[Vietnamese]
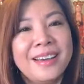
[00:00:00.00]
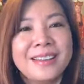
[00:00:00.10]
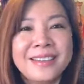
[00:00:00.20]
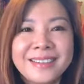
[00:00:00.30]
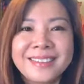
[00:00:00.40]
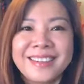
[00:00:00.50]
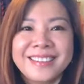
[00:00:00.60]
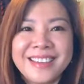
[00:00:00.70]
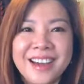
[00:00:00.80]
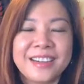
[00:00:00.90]
nhưng
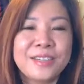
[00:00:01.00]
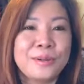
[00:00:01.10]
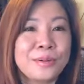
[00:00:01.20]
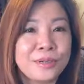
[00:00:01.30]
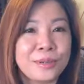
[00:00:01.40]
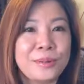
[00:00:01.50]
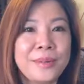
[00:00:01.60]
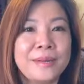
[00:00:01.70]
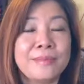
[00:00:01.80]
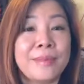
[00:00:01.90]
nhờ cái nụ cười của
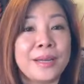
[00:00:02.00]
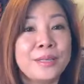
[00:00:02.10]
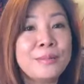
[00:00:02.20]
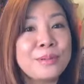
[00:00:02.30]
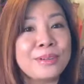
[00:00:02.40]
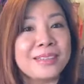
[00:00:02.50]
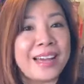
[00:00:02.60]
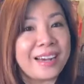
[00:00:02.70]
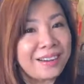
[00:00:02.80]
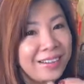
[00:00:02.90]
mình mà giúp cho người
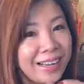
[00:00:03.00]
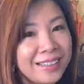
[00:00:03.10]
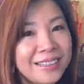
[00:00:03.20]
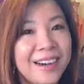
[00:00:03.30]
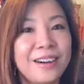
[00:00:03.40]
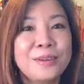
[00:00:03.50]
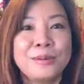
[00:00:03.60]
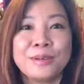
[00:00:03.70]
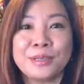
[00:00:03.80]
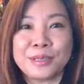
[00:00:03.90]
ta có thể nở nụ
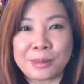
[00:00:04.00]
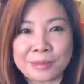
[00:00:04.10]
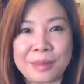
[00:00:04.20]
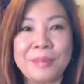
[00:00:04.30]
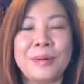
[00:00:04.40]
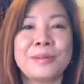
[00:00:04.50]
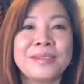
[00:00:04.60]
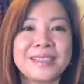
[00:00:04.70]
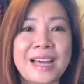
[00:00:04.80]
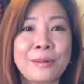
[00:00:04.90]
cười trong tâm hồn của
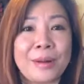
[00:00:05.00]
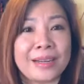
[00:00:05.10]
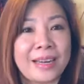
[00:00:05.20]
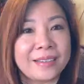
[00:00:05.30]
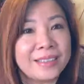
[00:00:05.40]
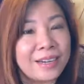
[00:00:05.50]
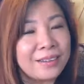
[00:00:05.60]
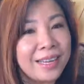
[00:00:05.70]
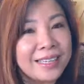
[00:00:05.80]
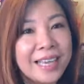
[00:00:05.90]
người ta hoặc là người ta có thể